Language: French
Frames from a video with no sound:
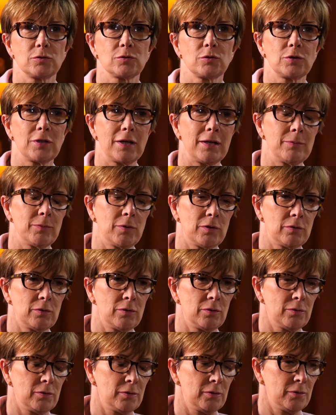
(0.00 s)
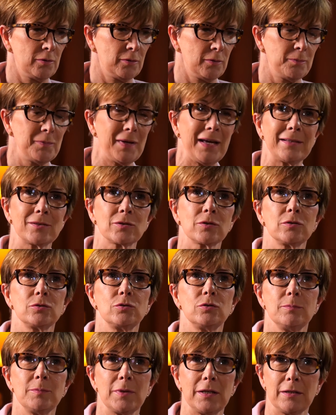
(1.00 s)
totalement
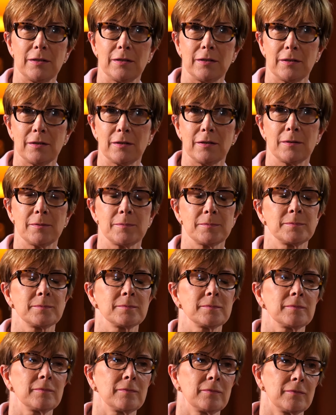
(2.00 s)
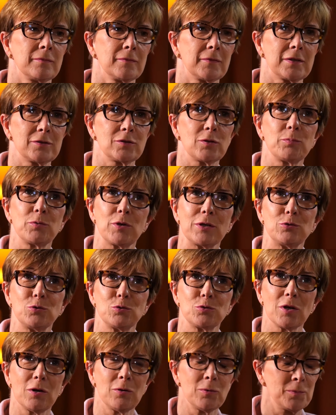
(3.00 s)
maître de mes emplois
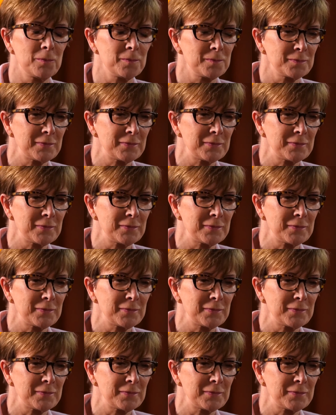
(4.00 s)
du temps.